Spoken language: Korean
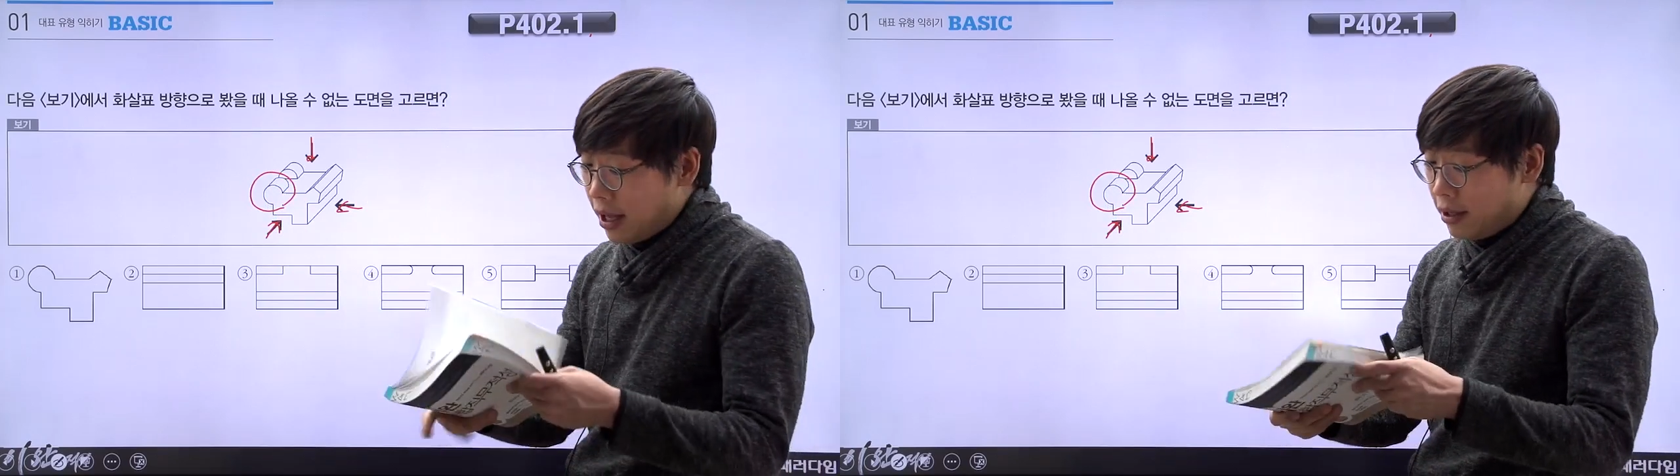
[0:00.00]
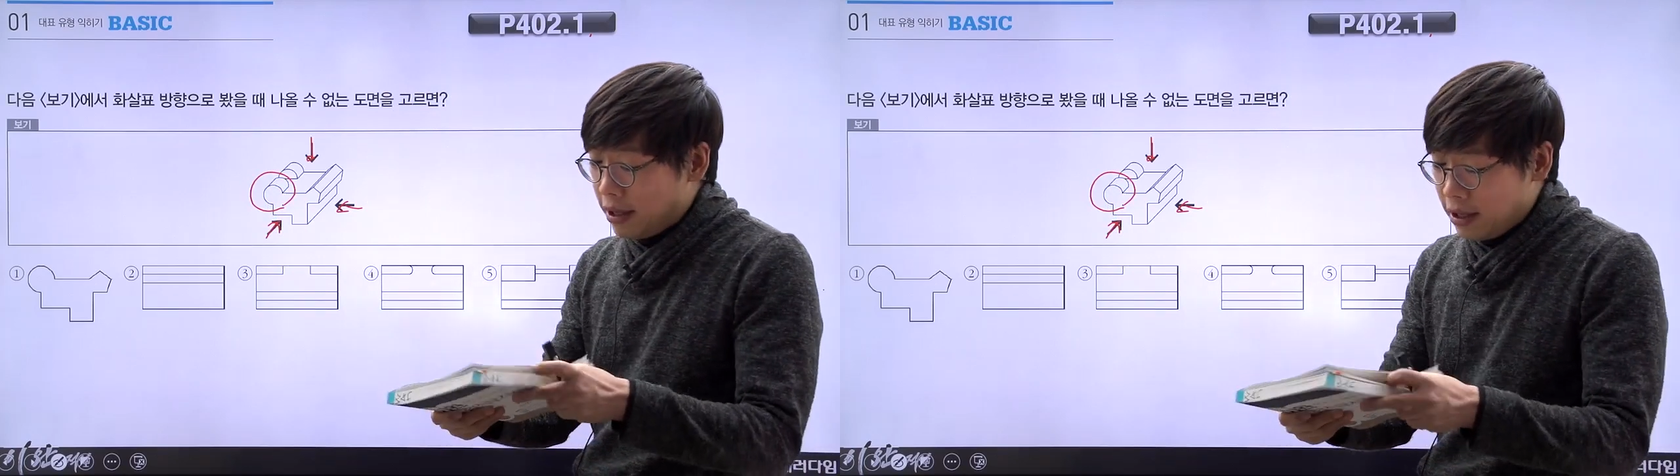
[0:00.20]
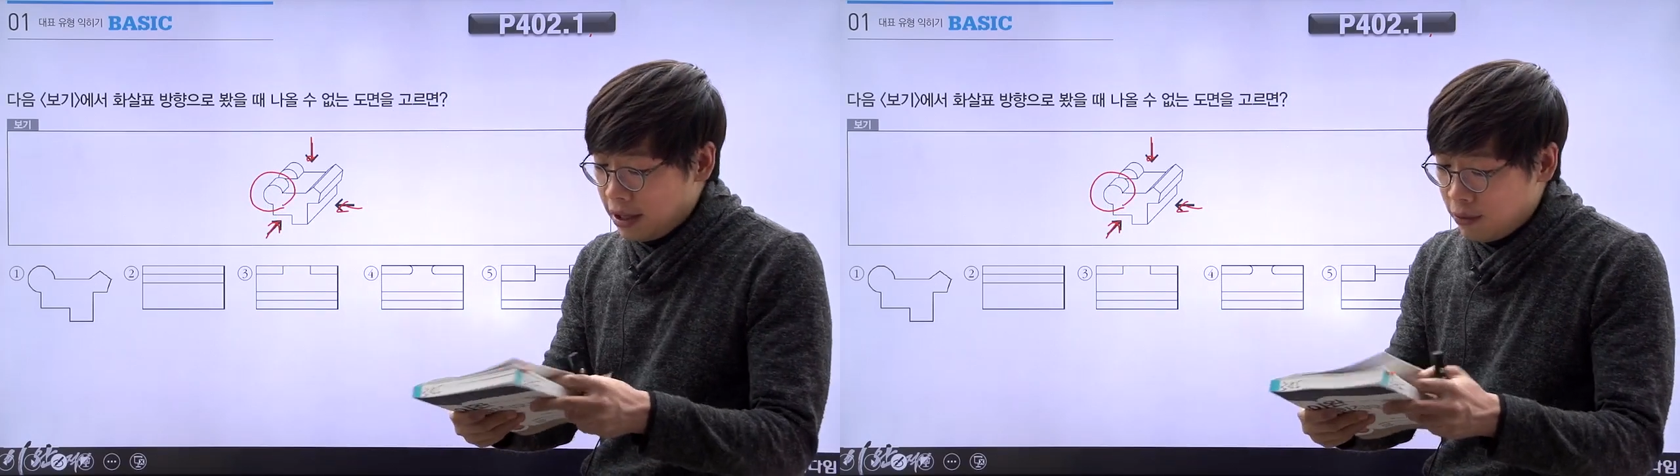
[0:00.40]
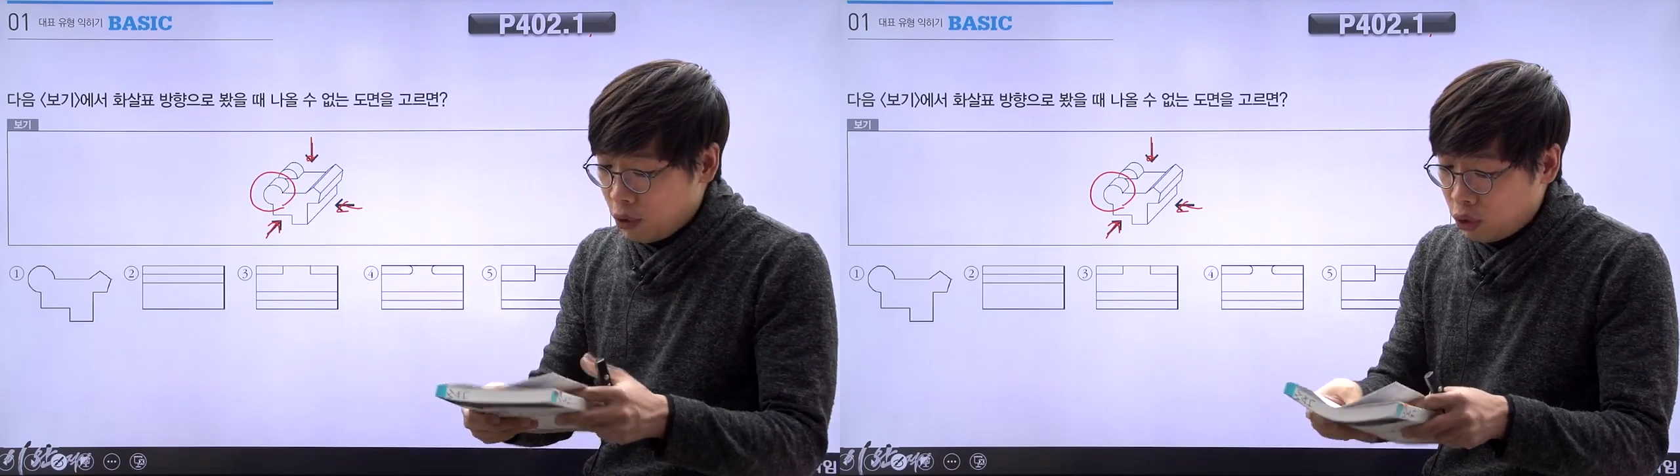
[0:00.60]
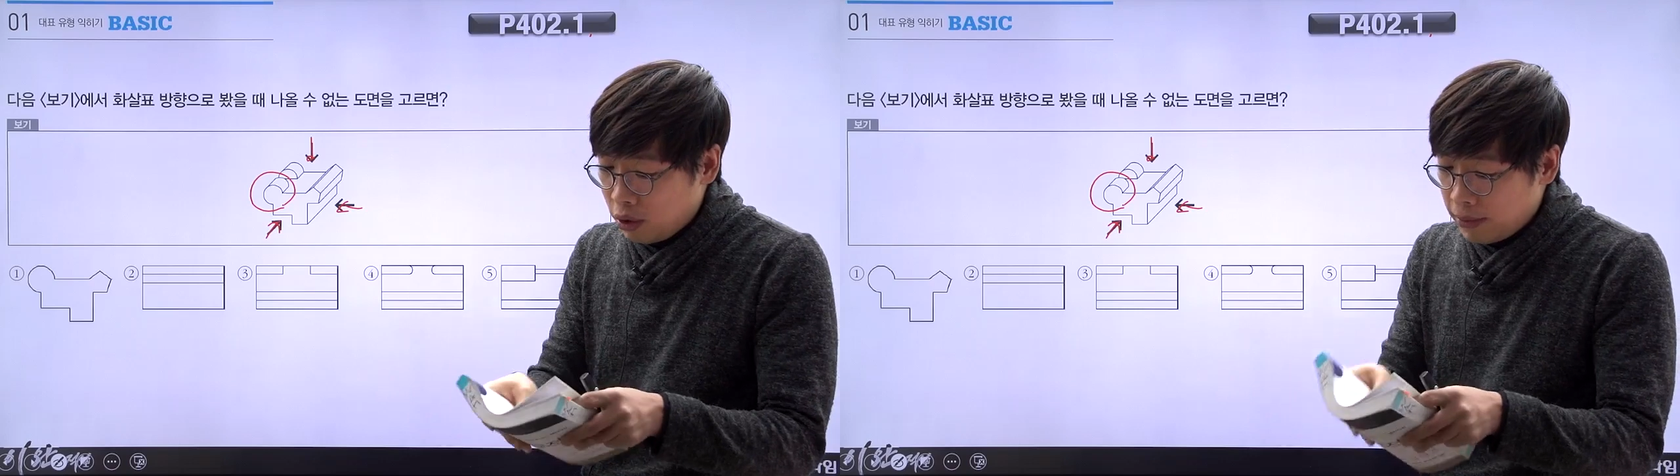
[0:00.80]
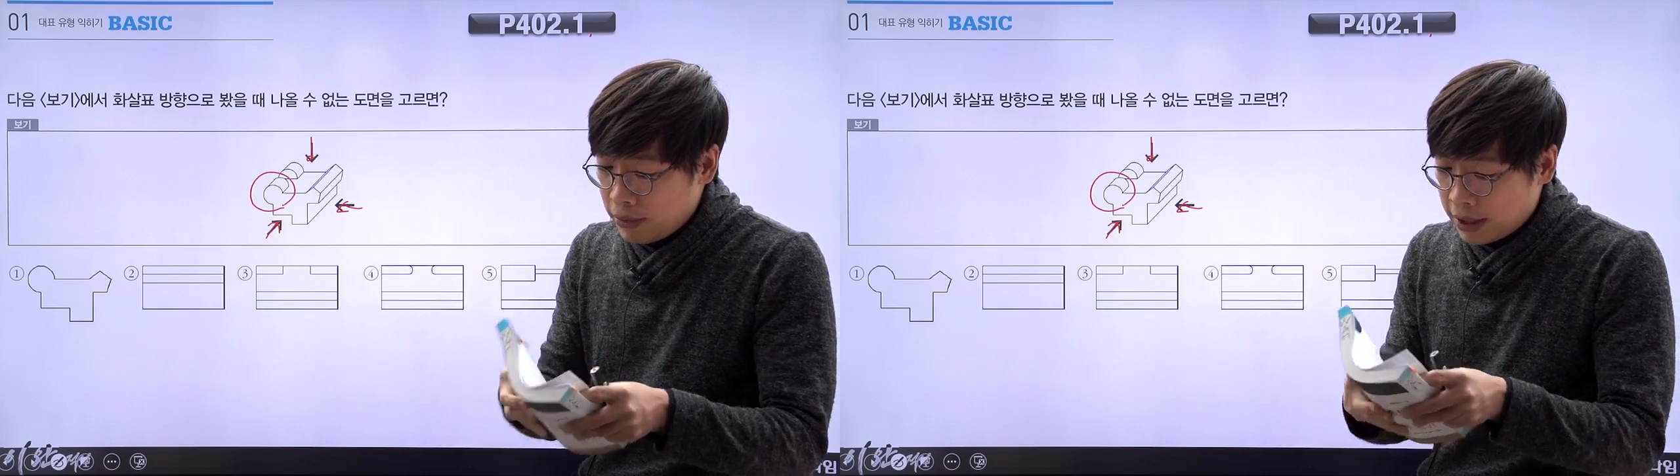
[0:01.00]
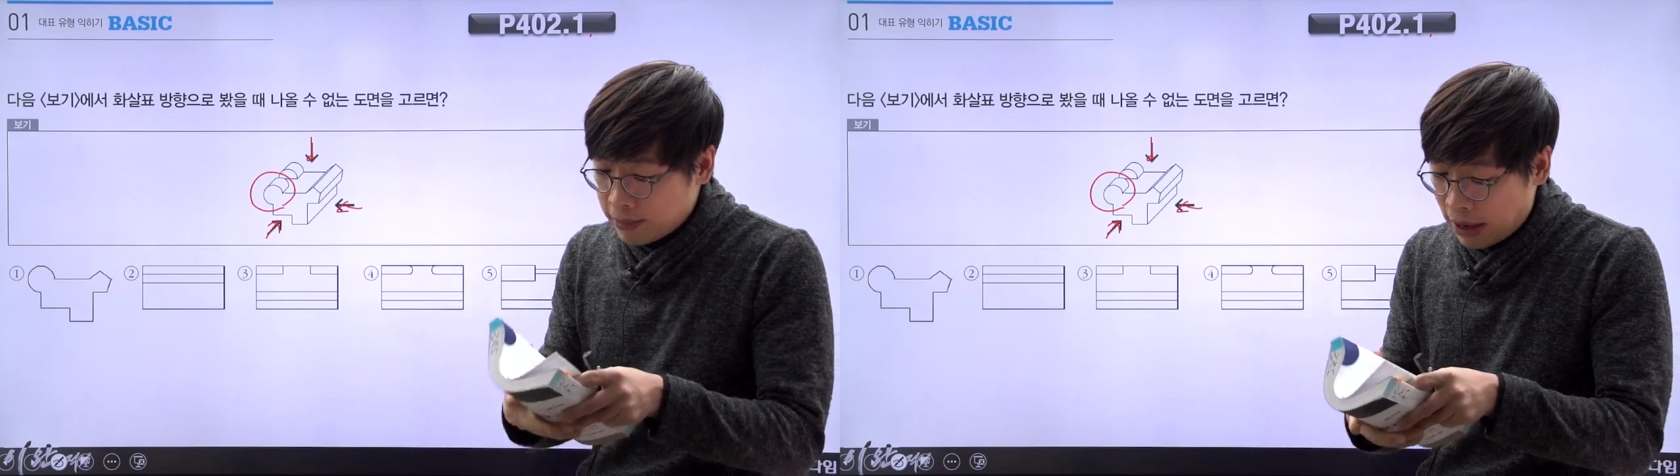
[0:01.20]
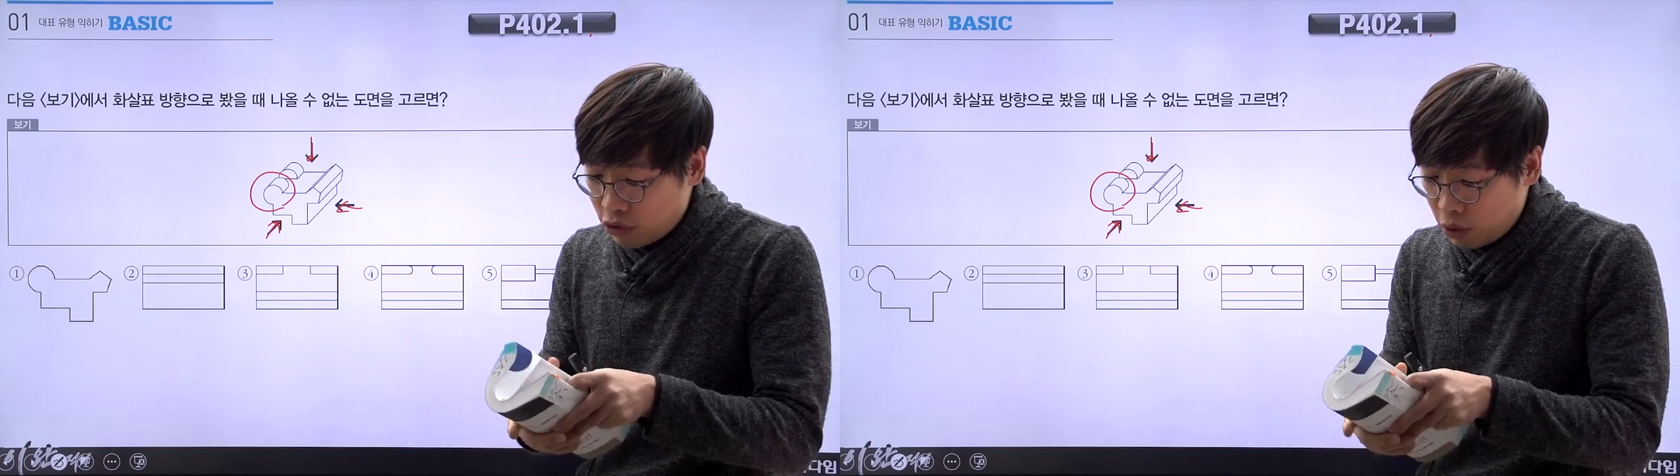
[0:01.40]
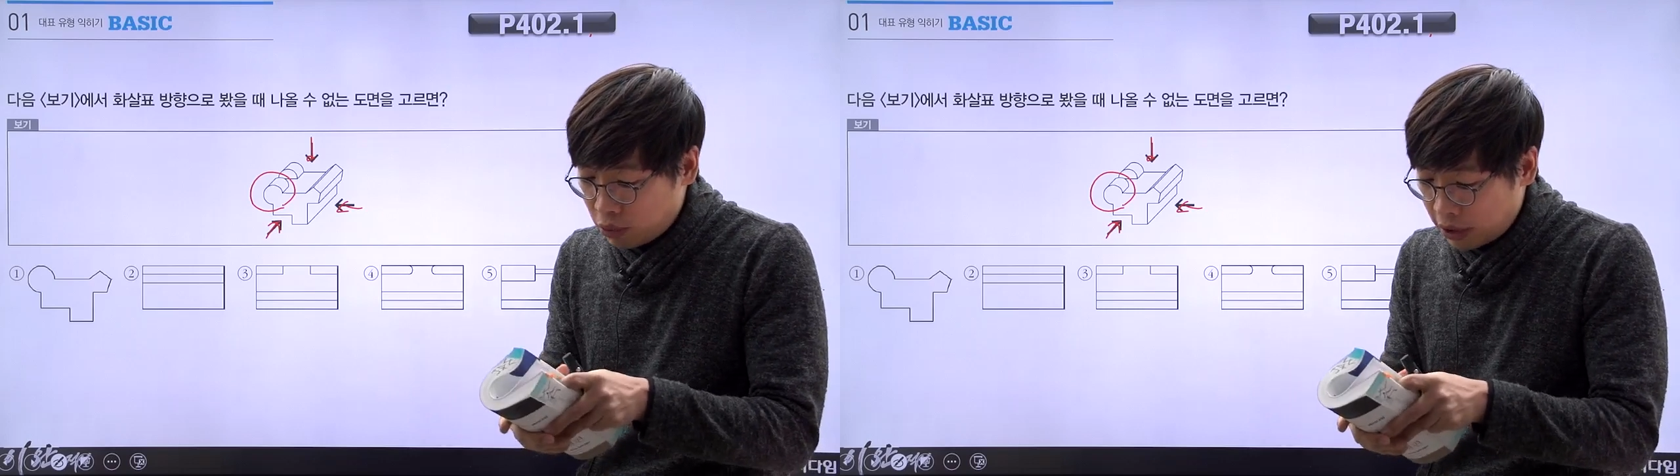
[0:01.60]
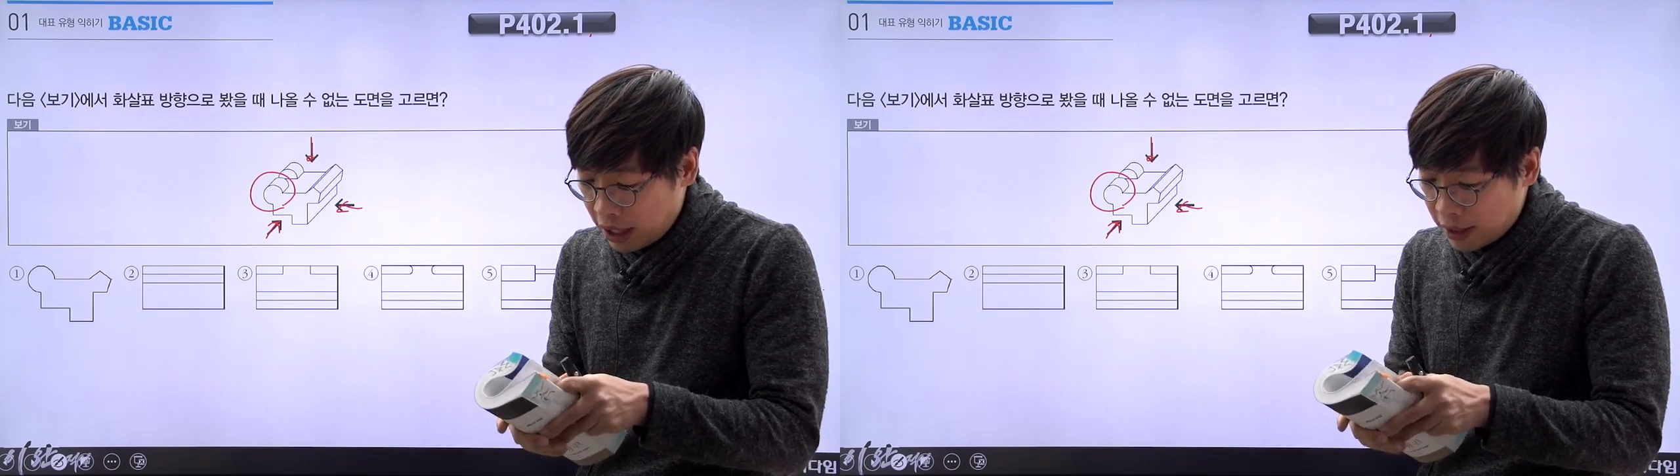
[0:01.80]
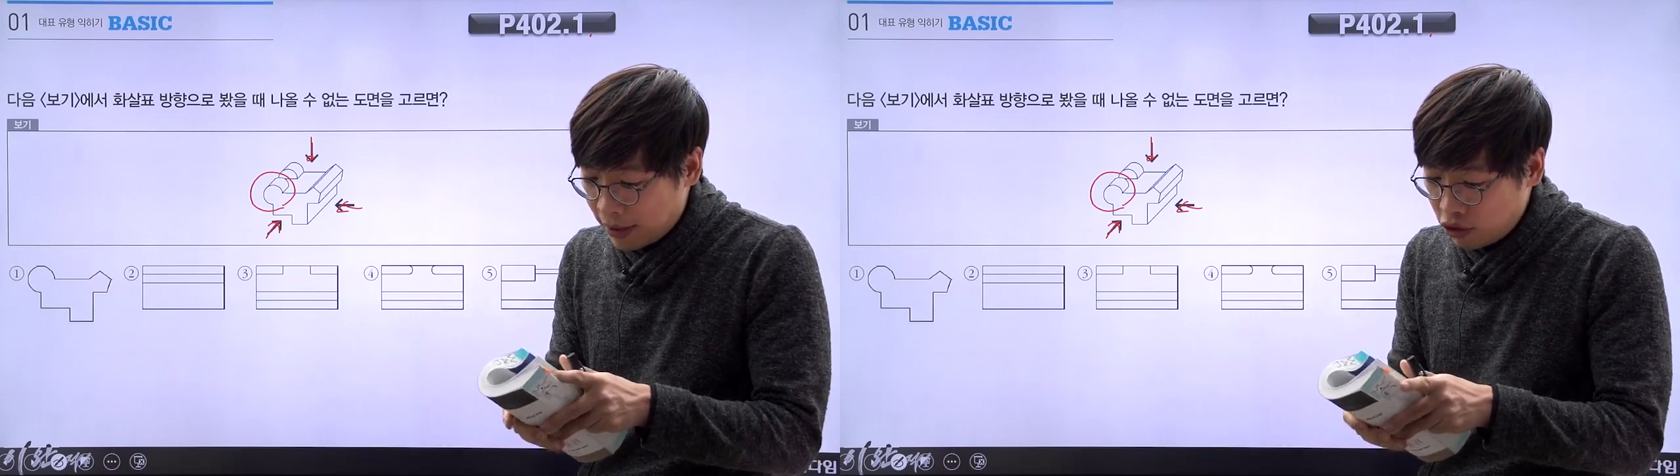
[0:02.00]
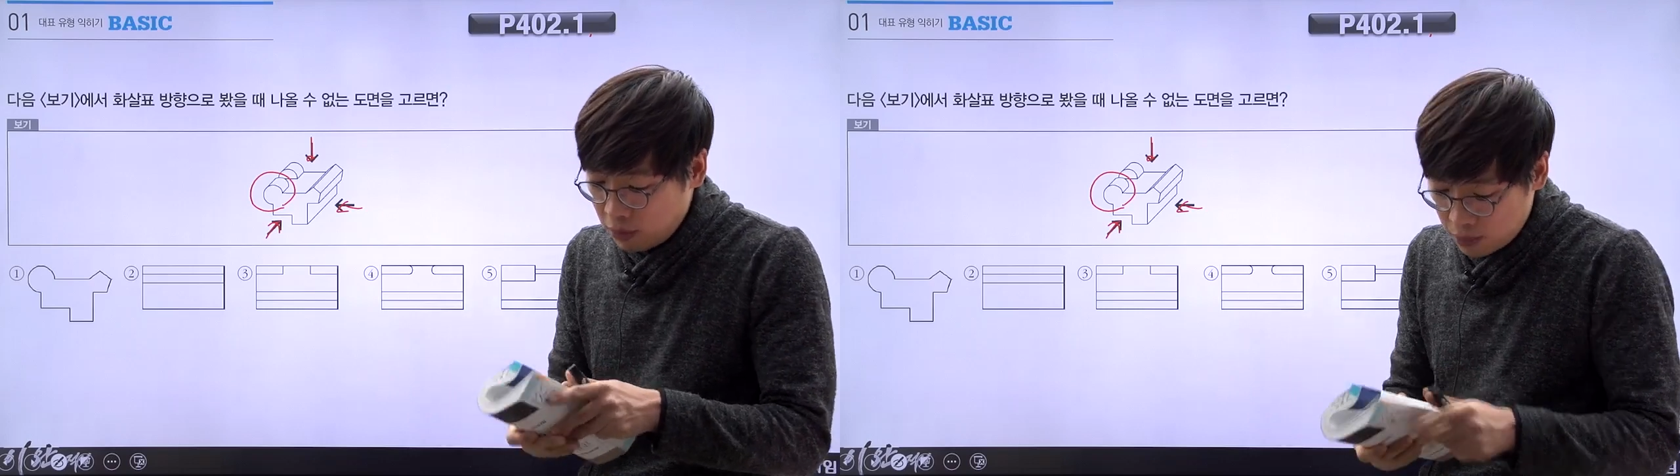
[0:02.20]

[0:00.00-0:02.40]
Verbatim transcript: 이 원통을 보면 이렇게 만들어 볼게. 제가 만들어